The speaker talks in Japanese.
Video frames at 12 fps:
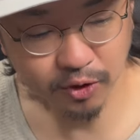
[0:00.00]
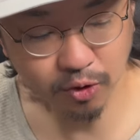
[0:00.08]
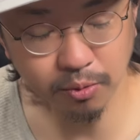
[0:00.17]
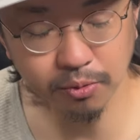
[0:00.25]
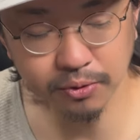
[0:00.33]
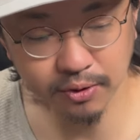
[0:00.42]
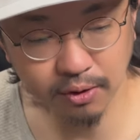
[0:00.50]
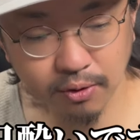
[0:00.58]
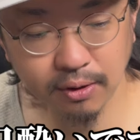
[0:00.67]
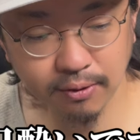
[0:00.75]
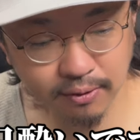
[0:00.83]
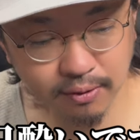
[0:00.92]
今日も2日
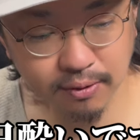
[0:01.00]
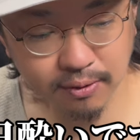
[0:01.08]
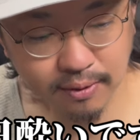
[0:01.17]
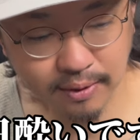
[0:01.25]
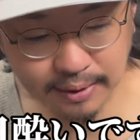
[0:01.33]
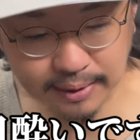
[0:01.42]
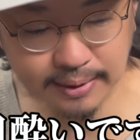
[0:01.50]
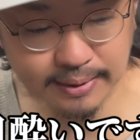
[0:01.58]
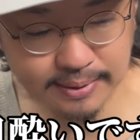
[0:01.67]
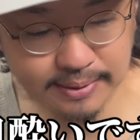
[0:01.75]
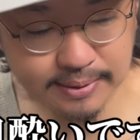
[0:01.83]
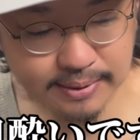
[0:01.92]
目ですはい
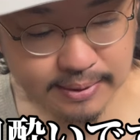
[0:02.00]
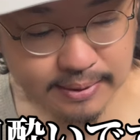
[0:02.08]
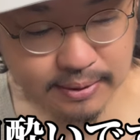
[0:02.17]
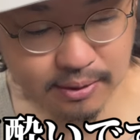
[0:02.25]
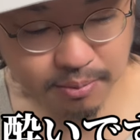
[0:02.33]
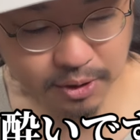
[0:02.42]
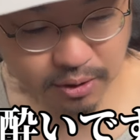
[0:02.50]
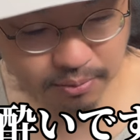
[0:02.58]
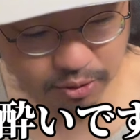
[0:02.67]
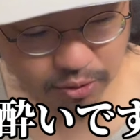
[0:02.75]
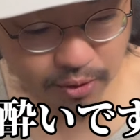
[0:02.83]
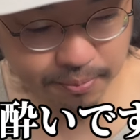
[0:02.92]
頑張っていき
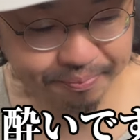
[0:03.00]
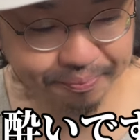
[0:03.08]
ましょう